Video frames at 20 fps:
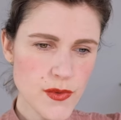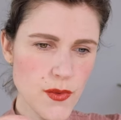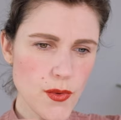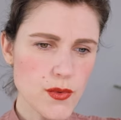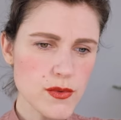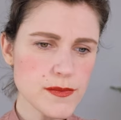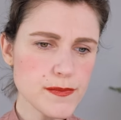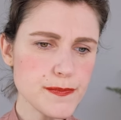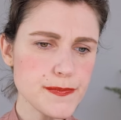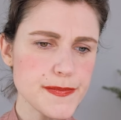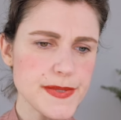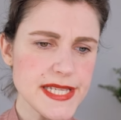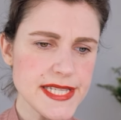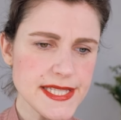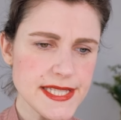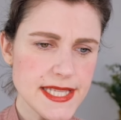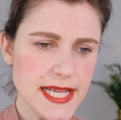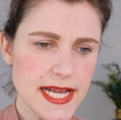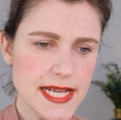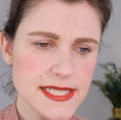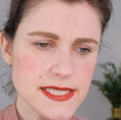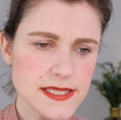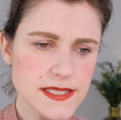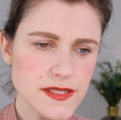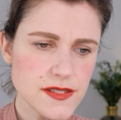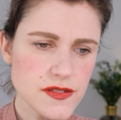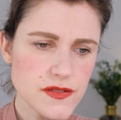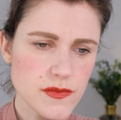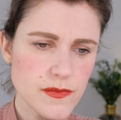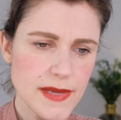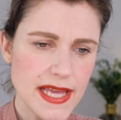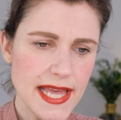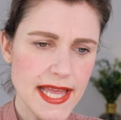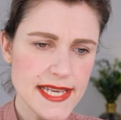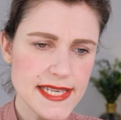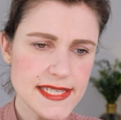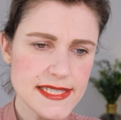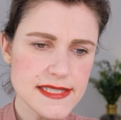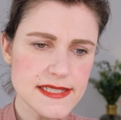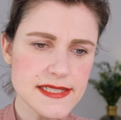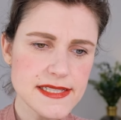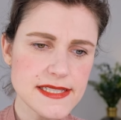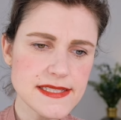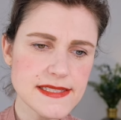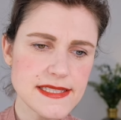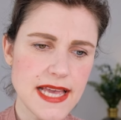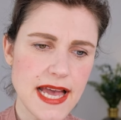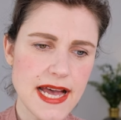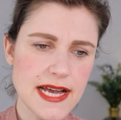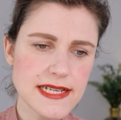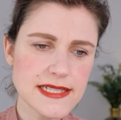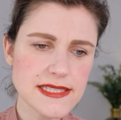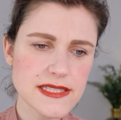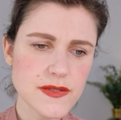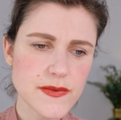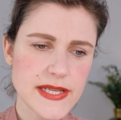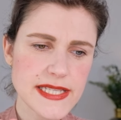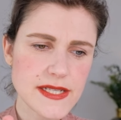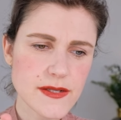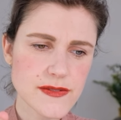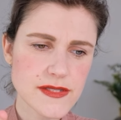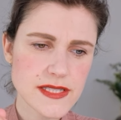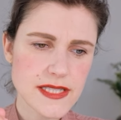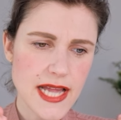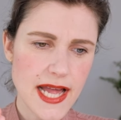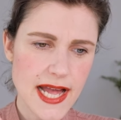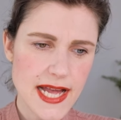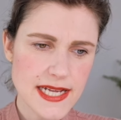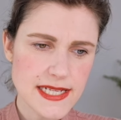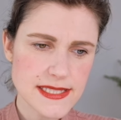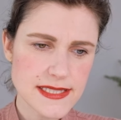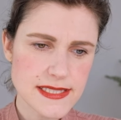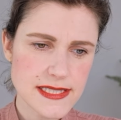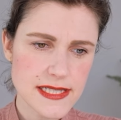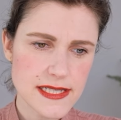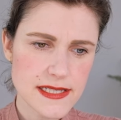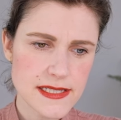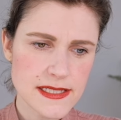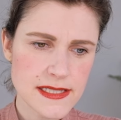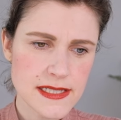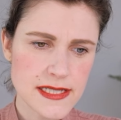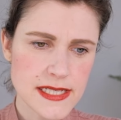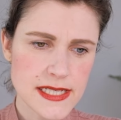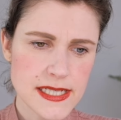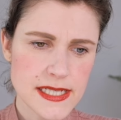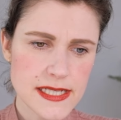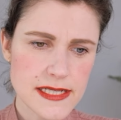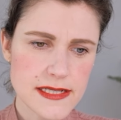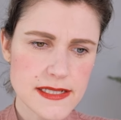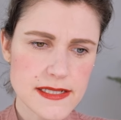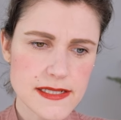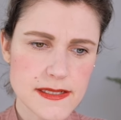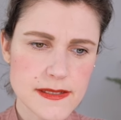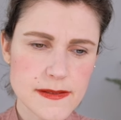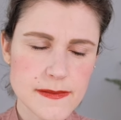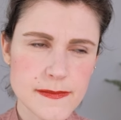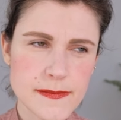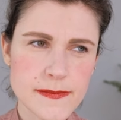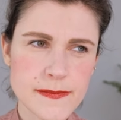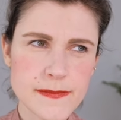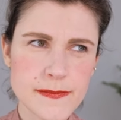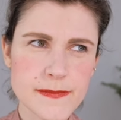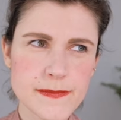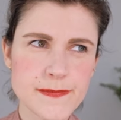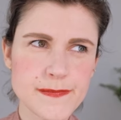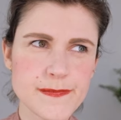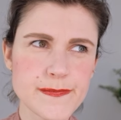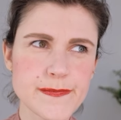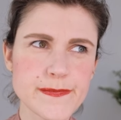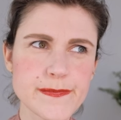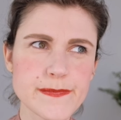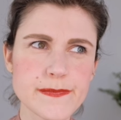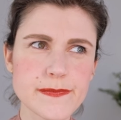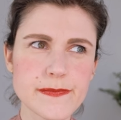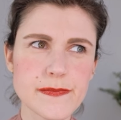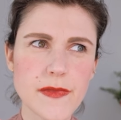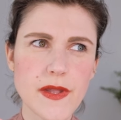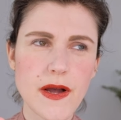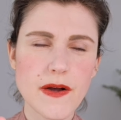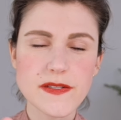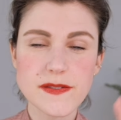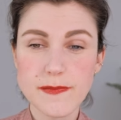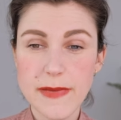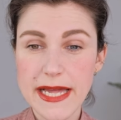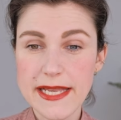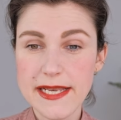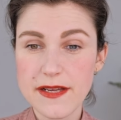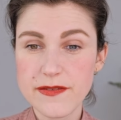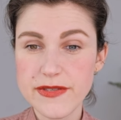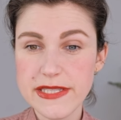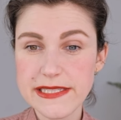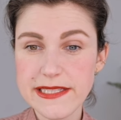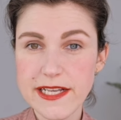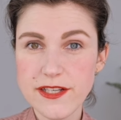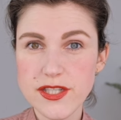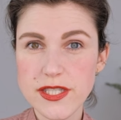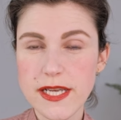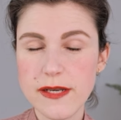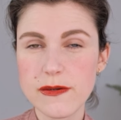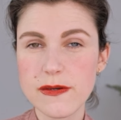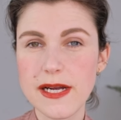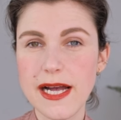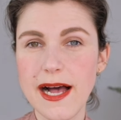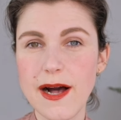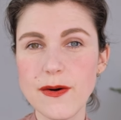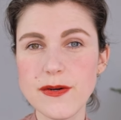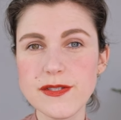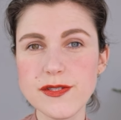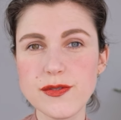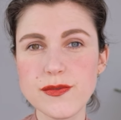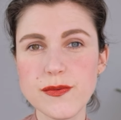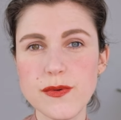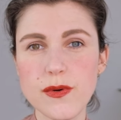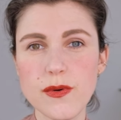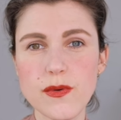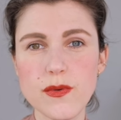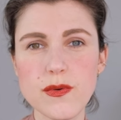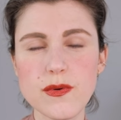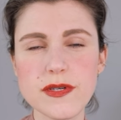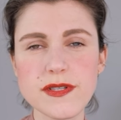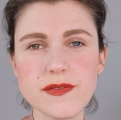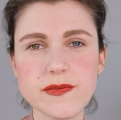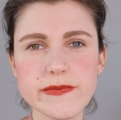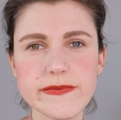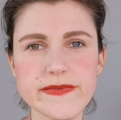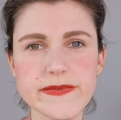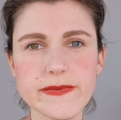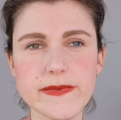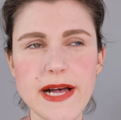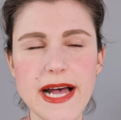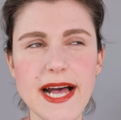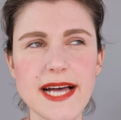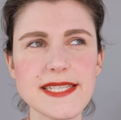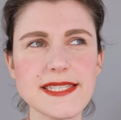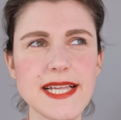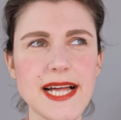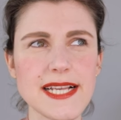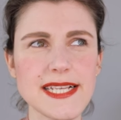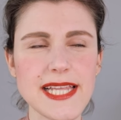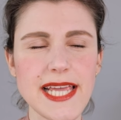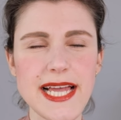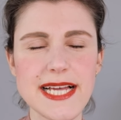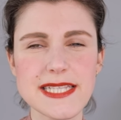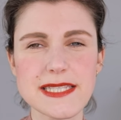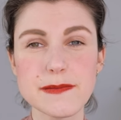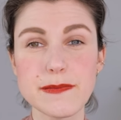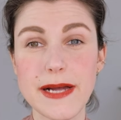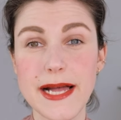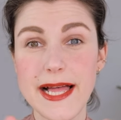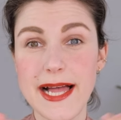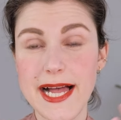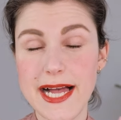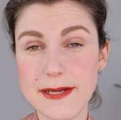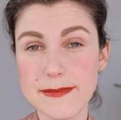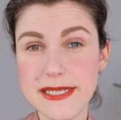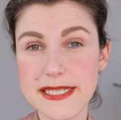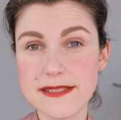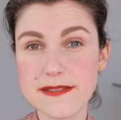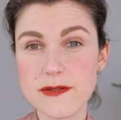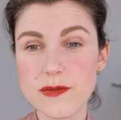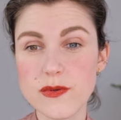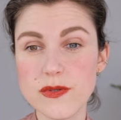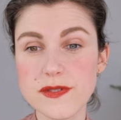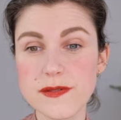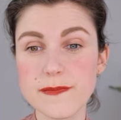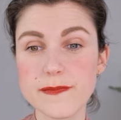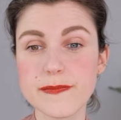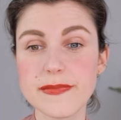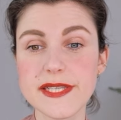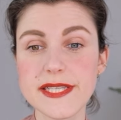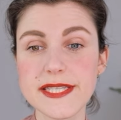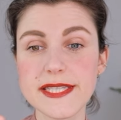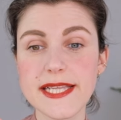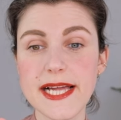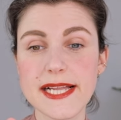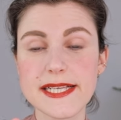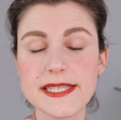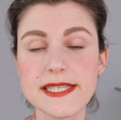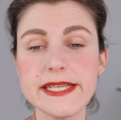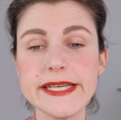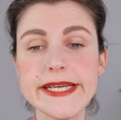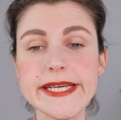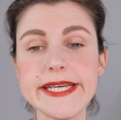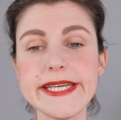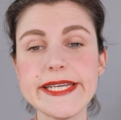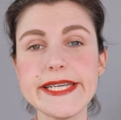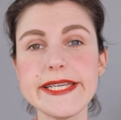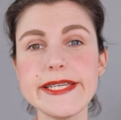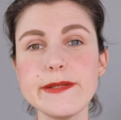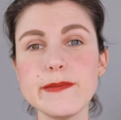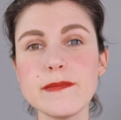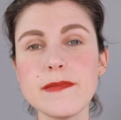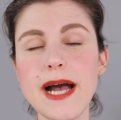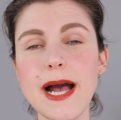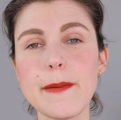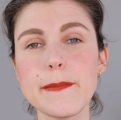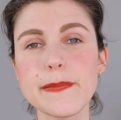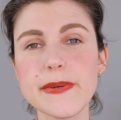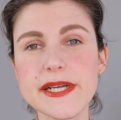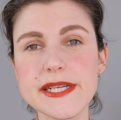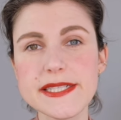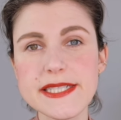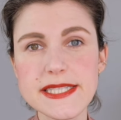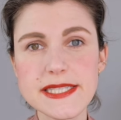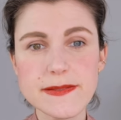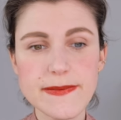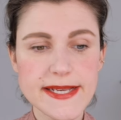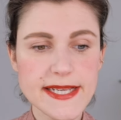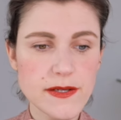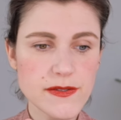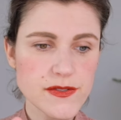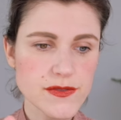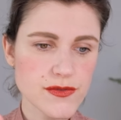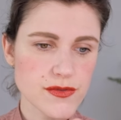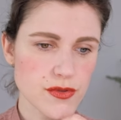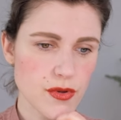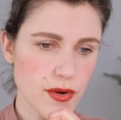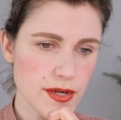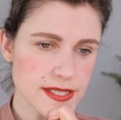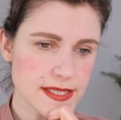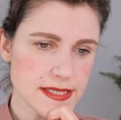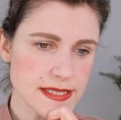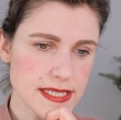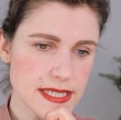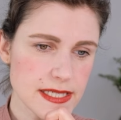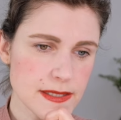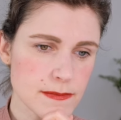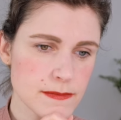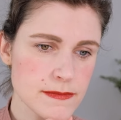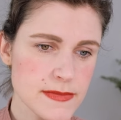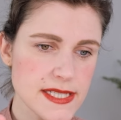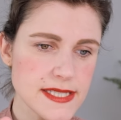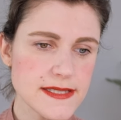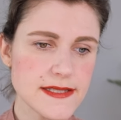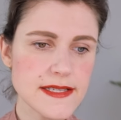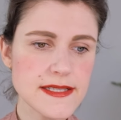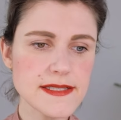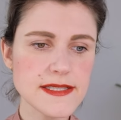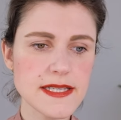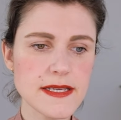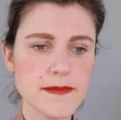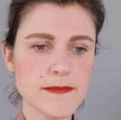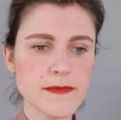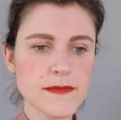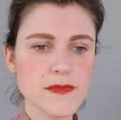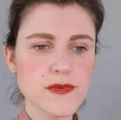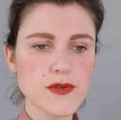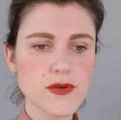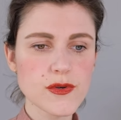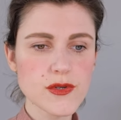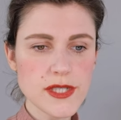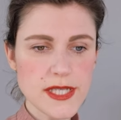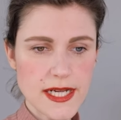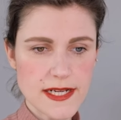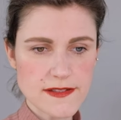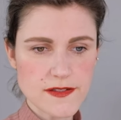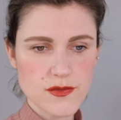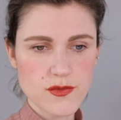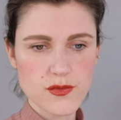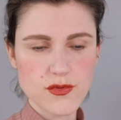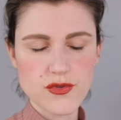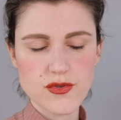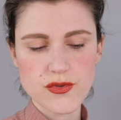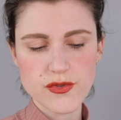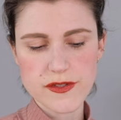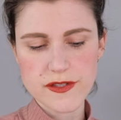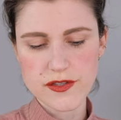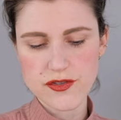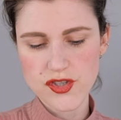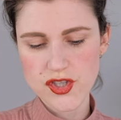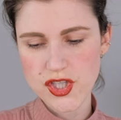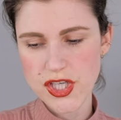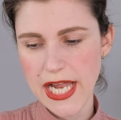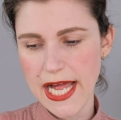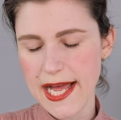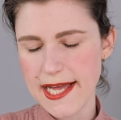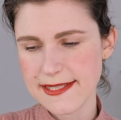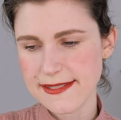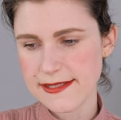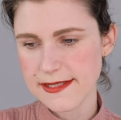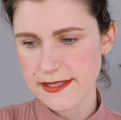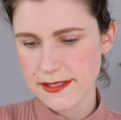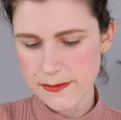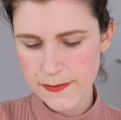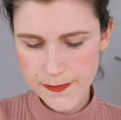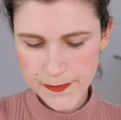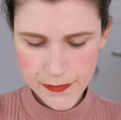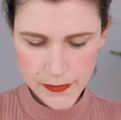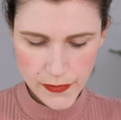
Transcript: und bin dann zum Ende des Jahres 2018 ähm, aus meiner Festanstellung raus und war dann erstmal arbeitslos, bin dann im April 2019 mit dem Gründerzuschuss gestartet